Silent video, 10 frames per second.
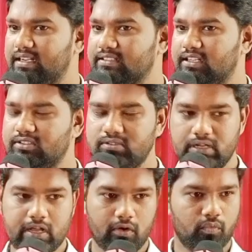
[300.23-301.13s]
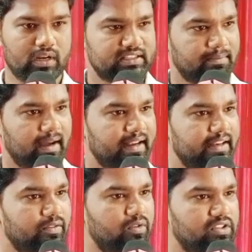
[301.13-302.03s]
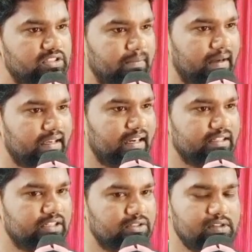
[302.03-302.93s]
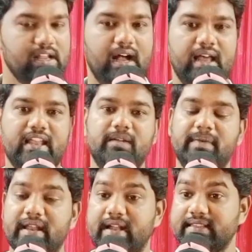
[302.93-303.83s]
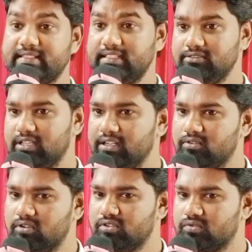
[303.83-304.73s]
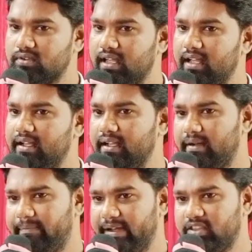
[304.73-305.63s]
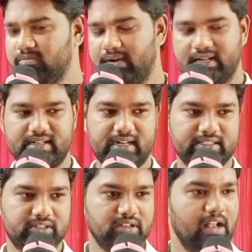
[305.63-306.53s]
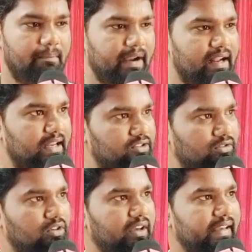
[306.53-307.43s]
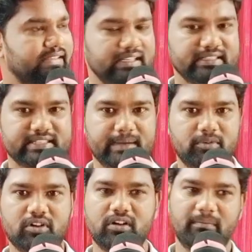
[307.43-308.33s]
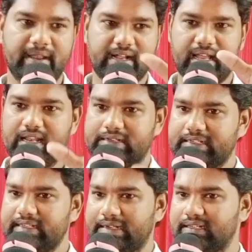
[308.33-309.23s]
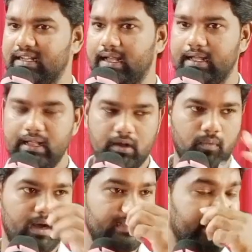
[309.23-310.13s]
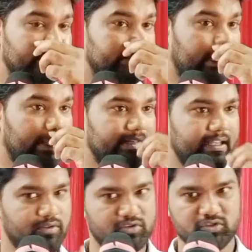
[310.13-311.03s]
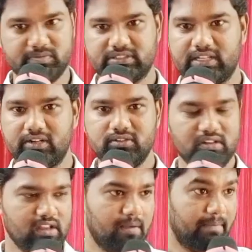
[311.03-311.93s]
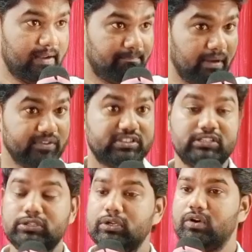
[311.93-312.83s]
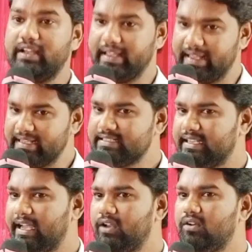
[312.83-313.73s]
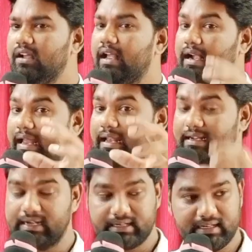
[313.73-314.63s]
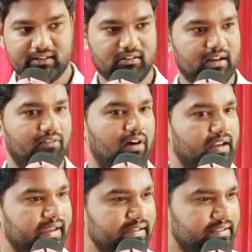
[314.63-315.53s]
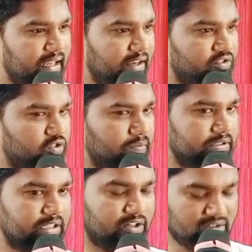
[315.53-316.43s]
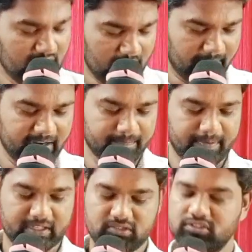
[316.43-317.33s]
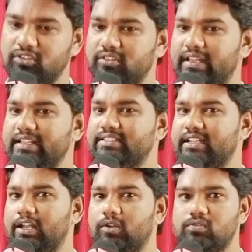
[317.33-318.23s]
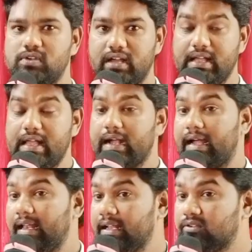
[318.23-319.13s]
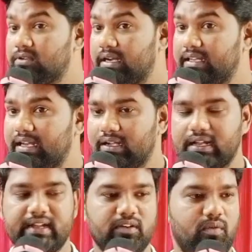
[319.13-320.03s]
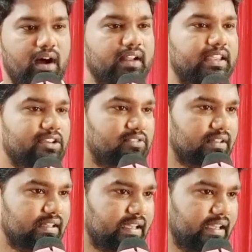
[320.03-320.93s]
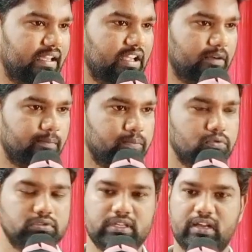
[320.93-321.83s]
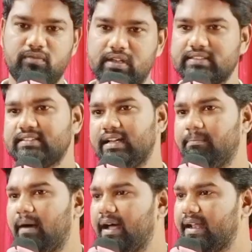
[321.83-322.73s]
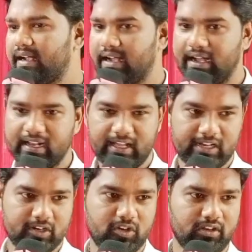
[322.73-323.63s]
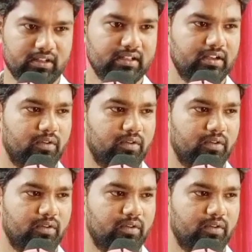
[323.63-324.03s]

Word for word: మాట్లాడతాడు వర్తమానాన్ని గురించి మాట్లాడతాడు అలాగే మన గత జీవితాన్ని గురించి కూడా మనతో మాట్లాడతాడు మన గతంలో ఏం చేశామో మన కళ్ళ కట్టినట్లుగా వాక్యానుసారంగా దేవుడు చూపిస్తాడు మనం భవిష్యత్తులో ఏం చేయాలో కళ్ళ కట్టినట్లుగా వాక్యానుసారంగా చూపిస్తాడు మనం ప్రస్తుతం ఏం చేయాలో కూడా కళ్ళకు కట్టినట్లుగా అంటే వాక్యం అందుకే భూత వర్త మాన కాలాలలో